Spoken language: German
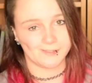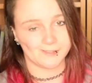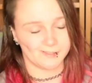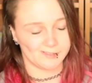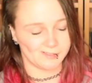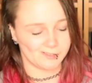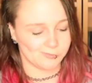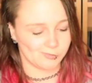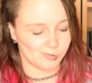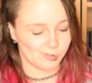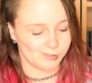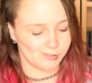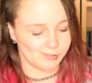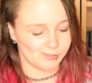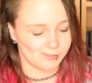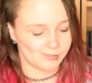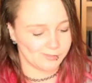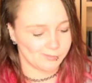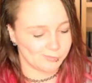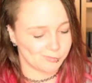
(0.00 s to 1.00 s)
signiert worden
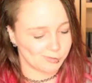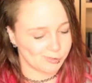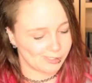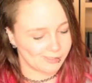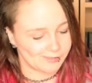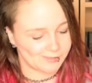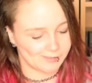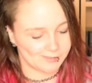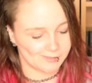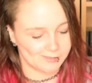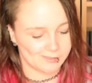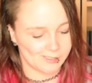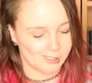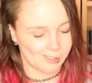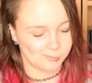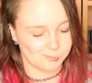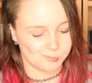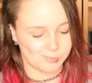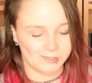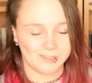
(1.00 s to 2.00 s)
ist, für
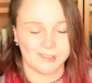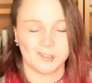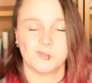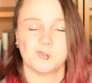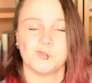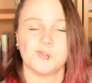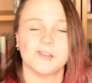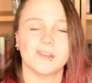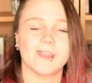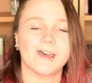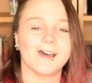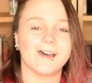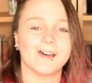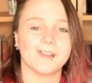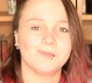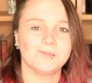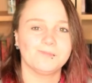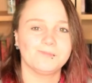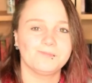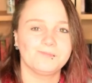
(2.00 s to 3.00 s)
Katharina mit den coolen
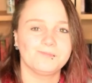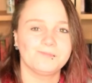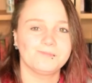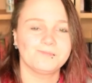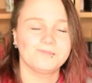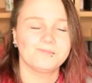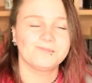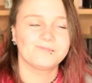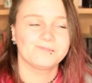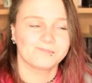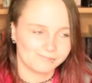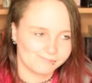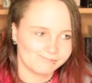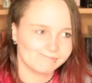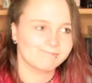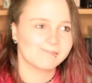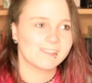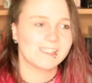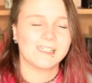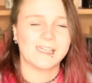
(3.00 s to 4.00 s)
Haaren,
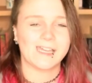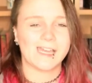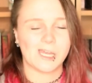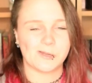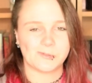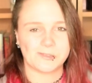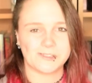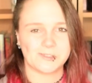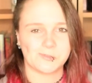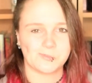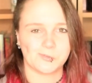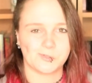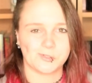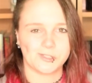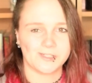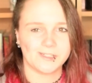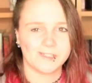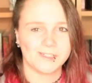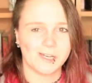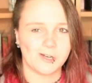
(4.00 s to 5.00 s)
habe ich das Buch
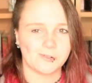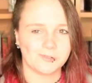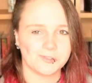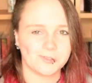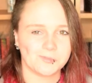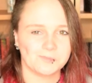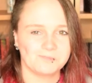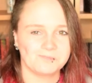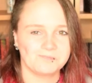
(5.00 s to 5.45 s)
dann gekauft.